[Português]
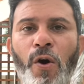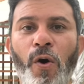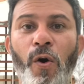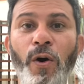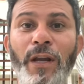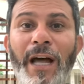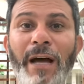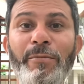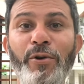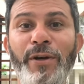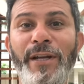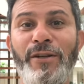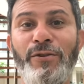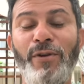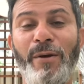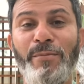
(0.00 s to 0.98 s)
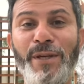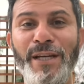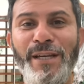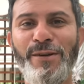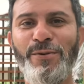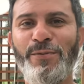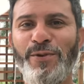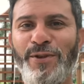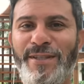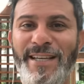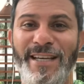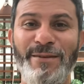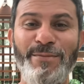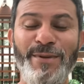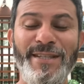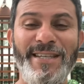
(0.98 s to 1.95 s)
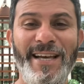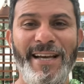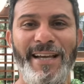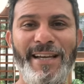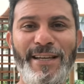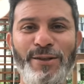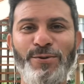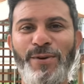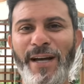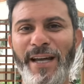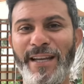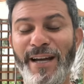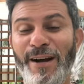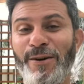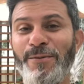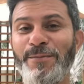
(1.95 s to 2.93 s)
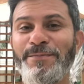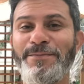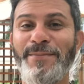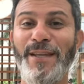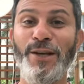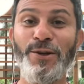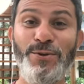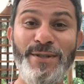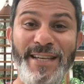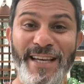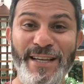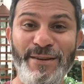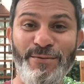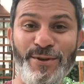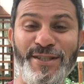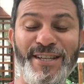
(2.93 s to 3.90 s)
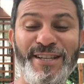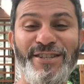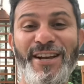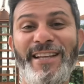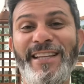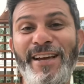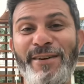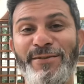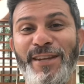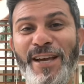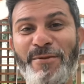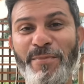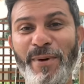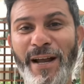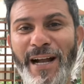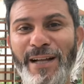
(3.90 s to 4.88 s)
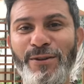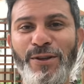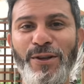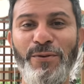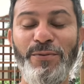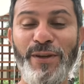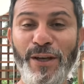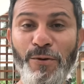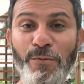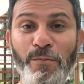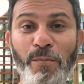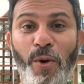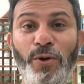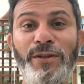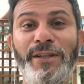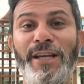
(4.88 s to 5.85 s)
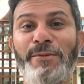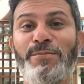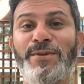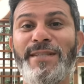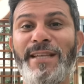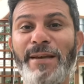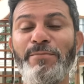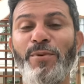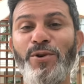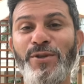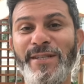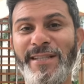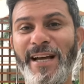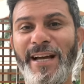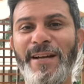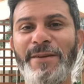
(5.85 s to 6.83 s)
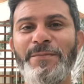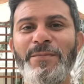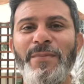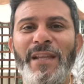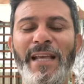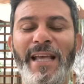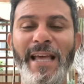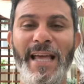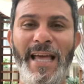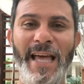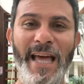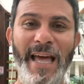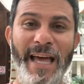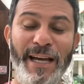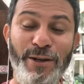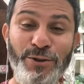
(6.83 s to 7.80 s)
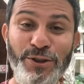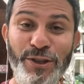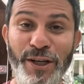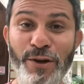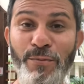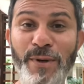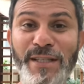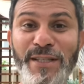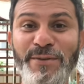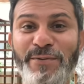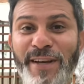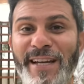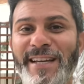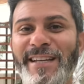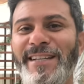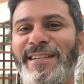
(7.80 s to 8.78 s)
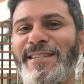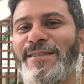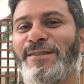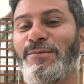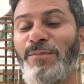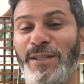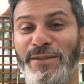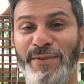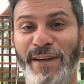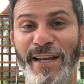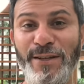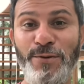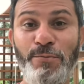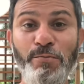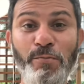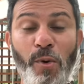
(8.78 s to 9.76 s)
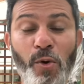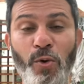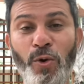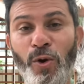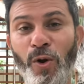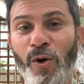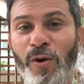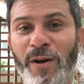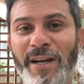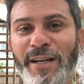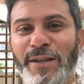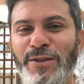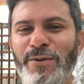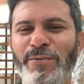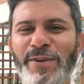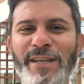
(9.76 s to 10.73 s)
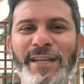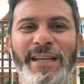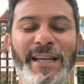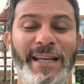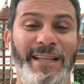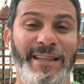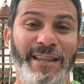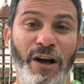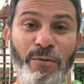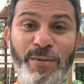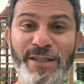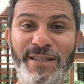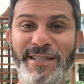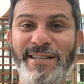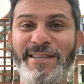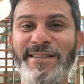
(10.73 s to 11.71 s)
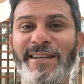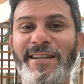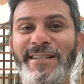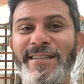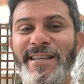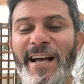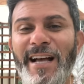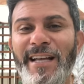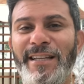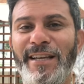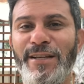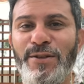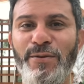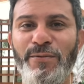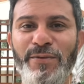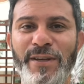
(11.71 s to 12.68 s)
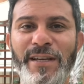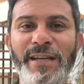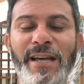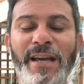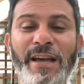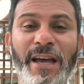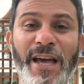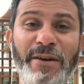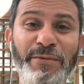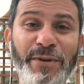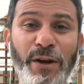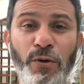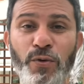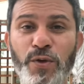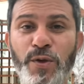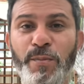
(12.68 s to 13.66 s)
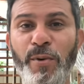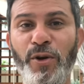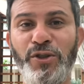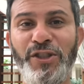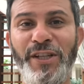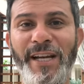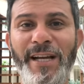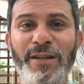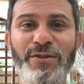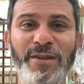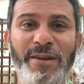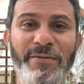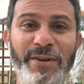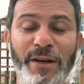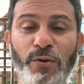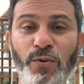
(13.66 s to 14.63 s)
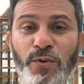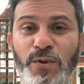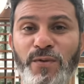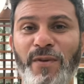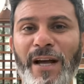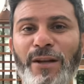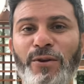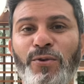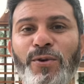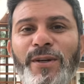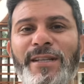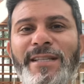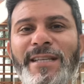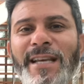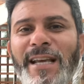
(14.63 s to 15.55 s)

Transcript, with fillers: Olá, meu querido amigo, você que me segue aqui no canal. Eu sei que você já deve ter reparado que eu fiquei um bom tempo sem postar. É que eu tirei umas férias, umas férias um pouco longas, resolvi dar uma desestressada, resolvi rever alguns projetos, rever alguns valores